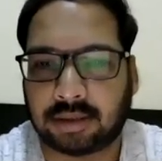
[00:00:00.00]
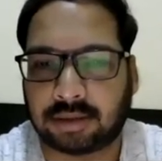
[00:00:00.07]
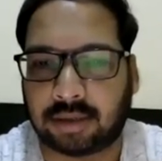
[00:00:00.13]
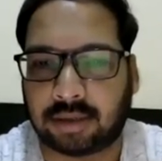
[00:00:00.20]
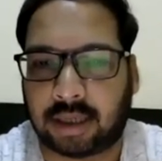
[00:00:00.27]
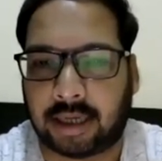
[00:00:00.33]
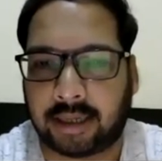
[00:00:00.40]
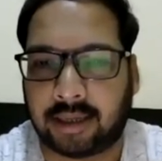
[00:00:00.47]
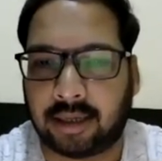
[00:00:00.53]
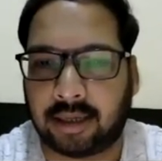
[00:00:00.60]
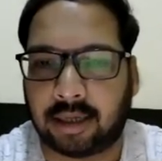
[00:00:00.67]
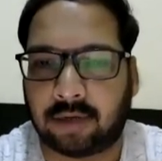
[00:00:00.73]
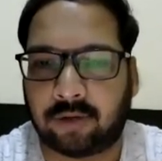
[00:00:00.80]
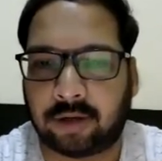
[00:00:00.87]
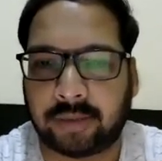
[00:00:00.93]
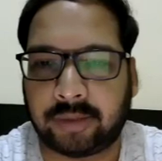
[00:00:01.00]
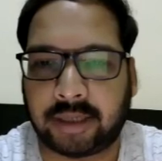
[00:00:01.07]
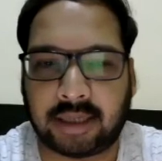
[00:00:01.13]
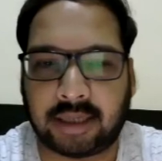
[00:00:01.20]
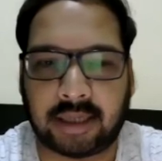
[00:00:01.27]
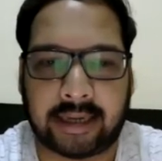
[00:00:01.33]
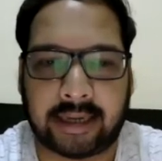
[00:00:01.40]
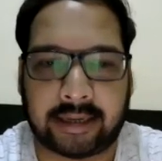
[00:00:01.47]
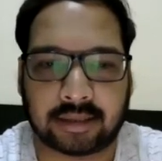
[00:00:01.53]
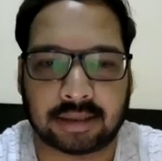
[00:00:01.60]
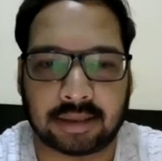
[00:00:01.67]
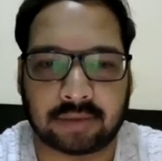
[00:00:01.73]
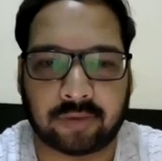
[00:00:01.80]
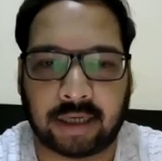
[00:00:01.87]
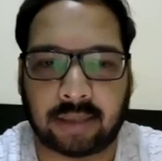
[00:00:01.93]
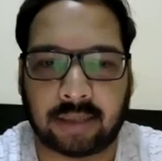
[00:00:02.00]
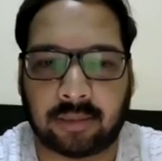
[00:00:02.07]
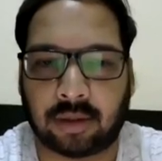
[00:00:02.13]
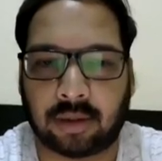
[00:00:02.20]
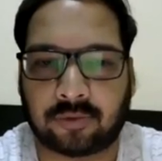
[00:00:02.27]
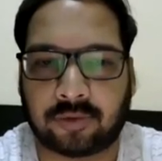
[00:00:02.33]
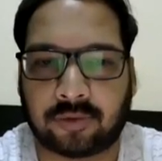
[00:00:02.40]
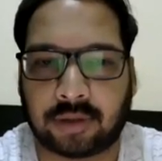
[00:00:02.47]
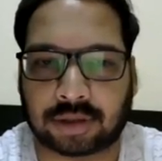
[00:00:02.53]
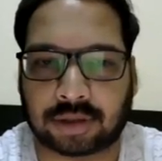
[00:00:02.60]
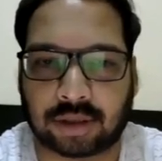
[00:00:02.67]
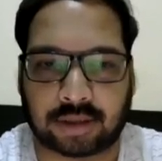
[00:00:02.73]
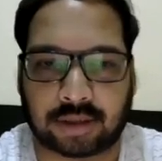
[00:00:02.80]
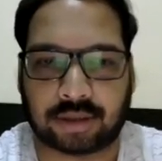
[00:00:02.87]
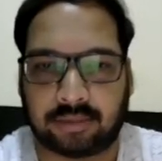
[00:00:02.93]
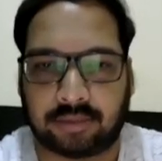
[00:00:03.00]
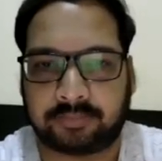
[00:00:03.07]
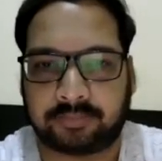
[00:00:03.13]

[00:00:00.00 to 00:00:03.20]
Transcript: सो आगे लिखा हुआ भी है कि एस इज वेरिएबल ऑफ स्ट्रक्चर